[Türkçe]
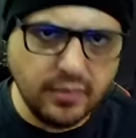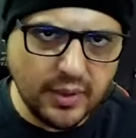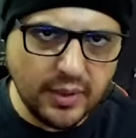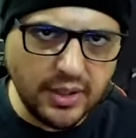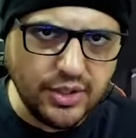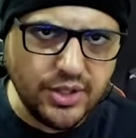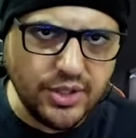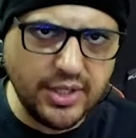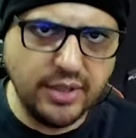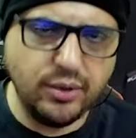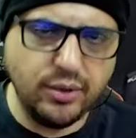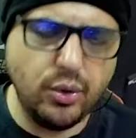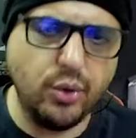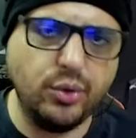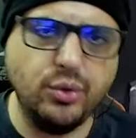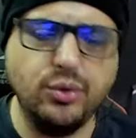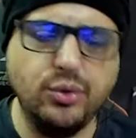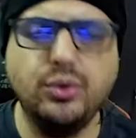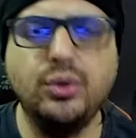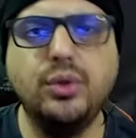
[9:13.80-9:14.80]
işte
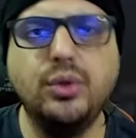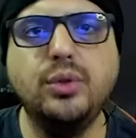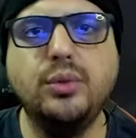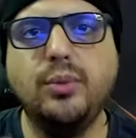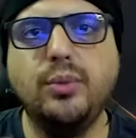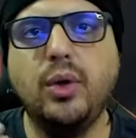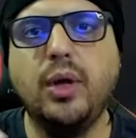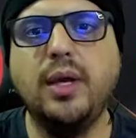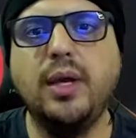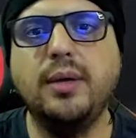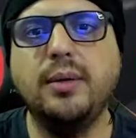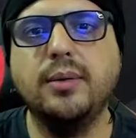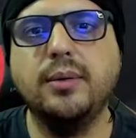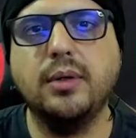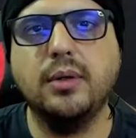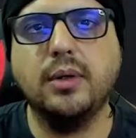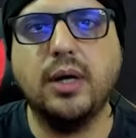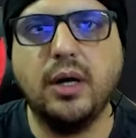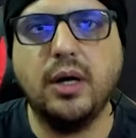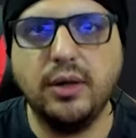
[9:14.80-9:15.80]
gökyüzünün böyle
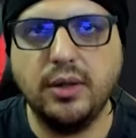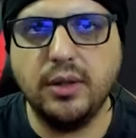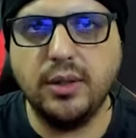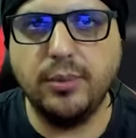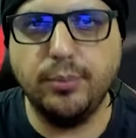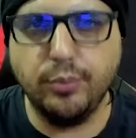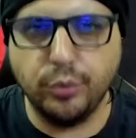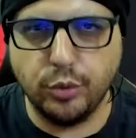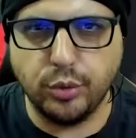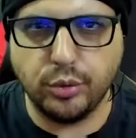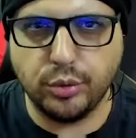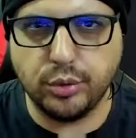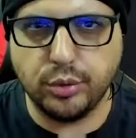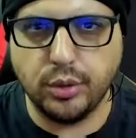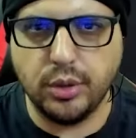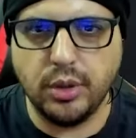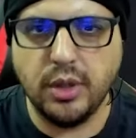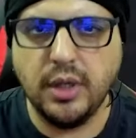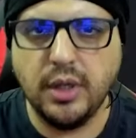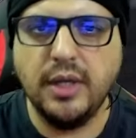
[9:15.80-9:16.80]
e,
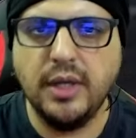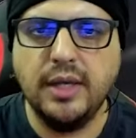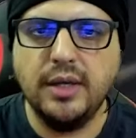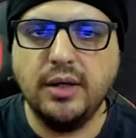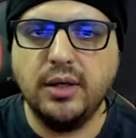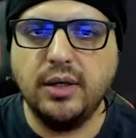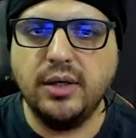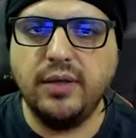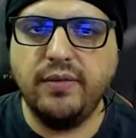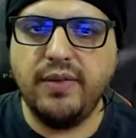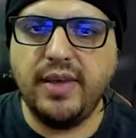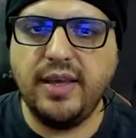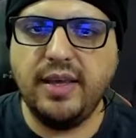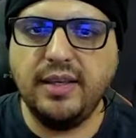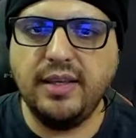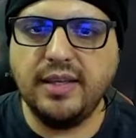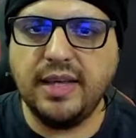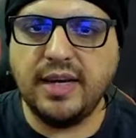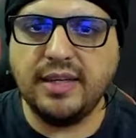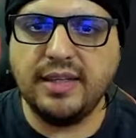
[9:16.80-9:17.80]
bulutlu e, ve
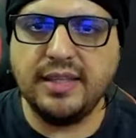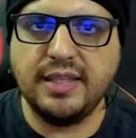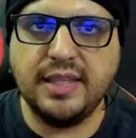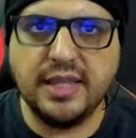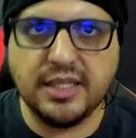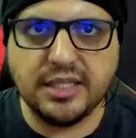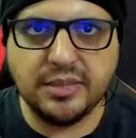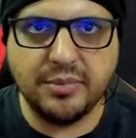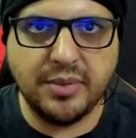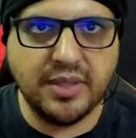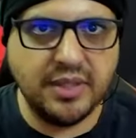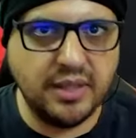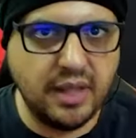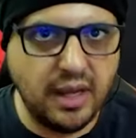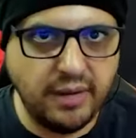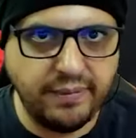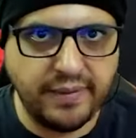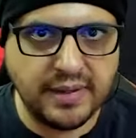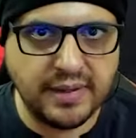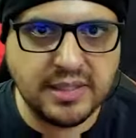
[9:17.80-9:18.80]
yerdeki yansımaları
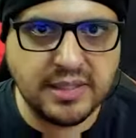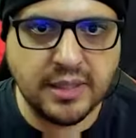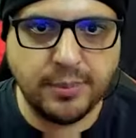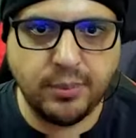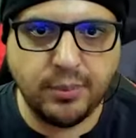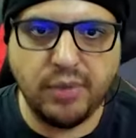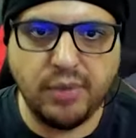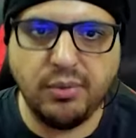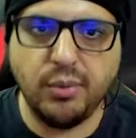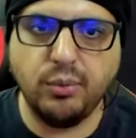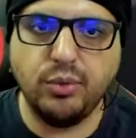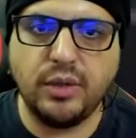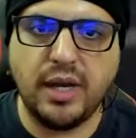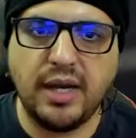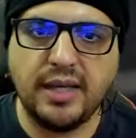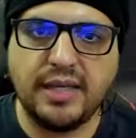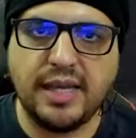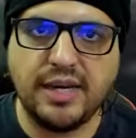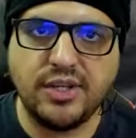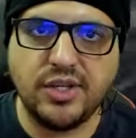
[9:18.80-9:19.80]
daha fazla yapıyorlar ve bu daha
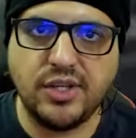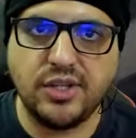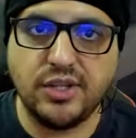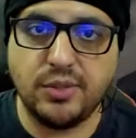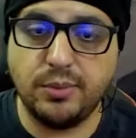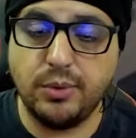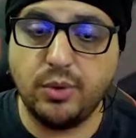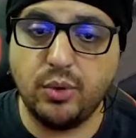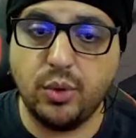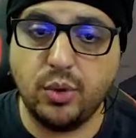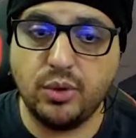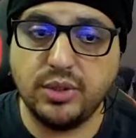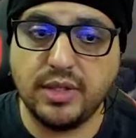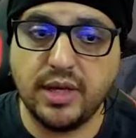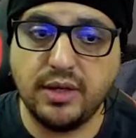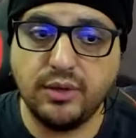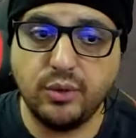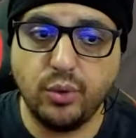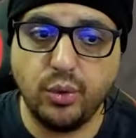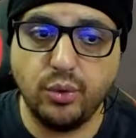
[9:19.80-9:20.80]
gerçekçi bir
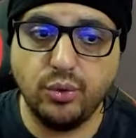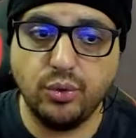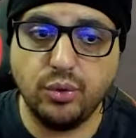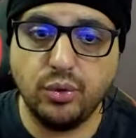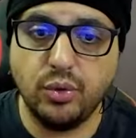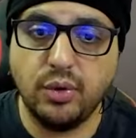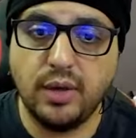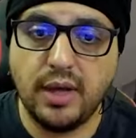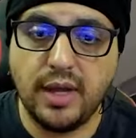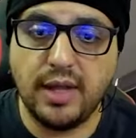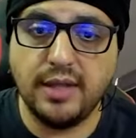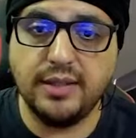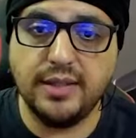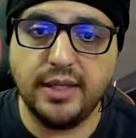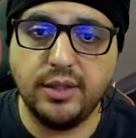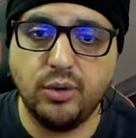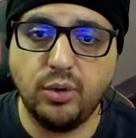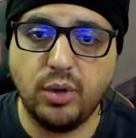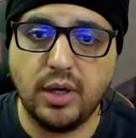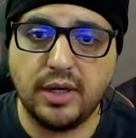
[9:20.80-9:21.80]
görsel görüntü elde
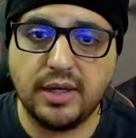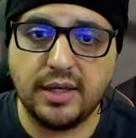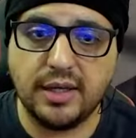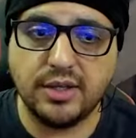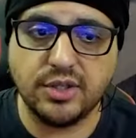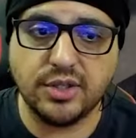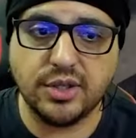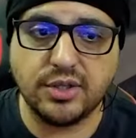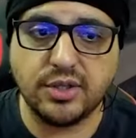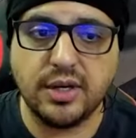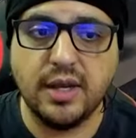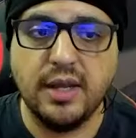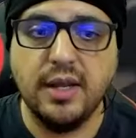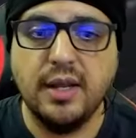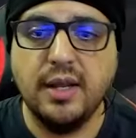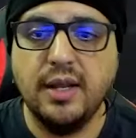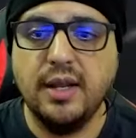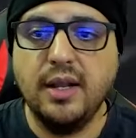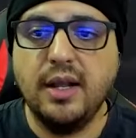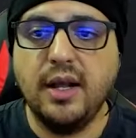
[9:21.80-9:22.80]
ediyor arkadaşlar.
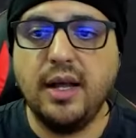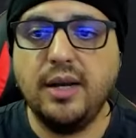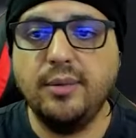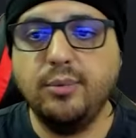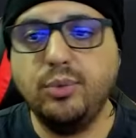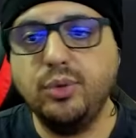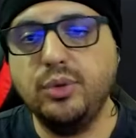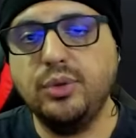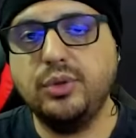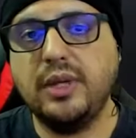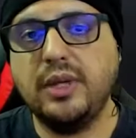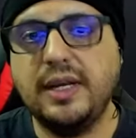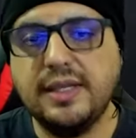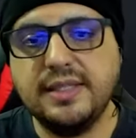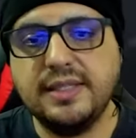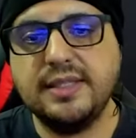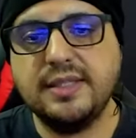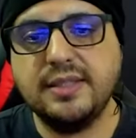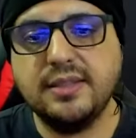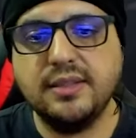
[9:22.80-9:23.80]
Hani bu
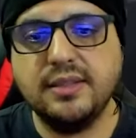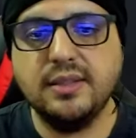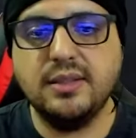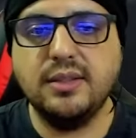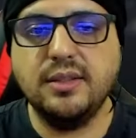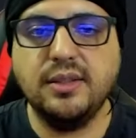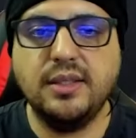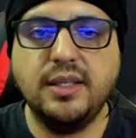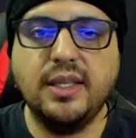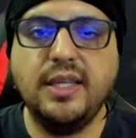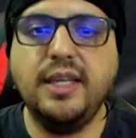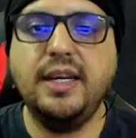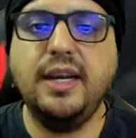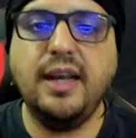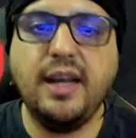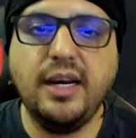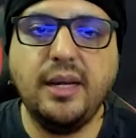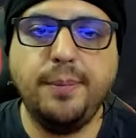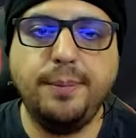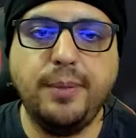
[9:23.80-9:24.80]
tarz e,
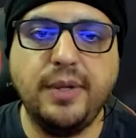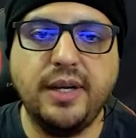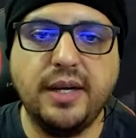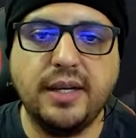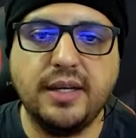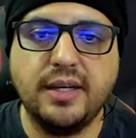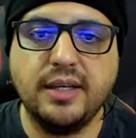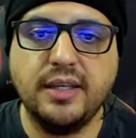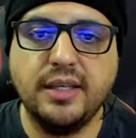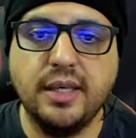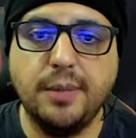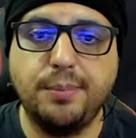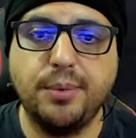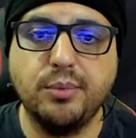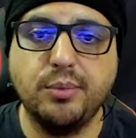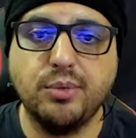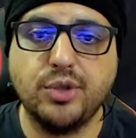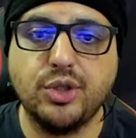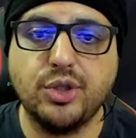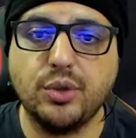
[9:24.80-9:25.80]
hileler yapılarak
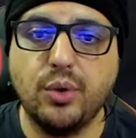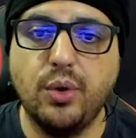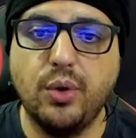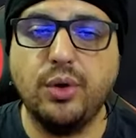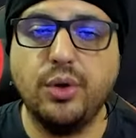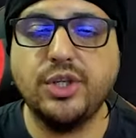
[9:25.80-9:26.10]
yapılmış o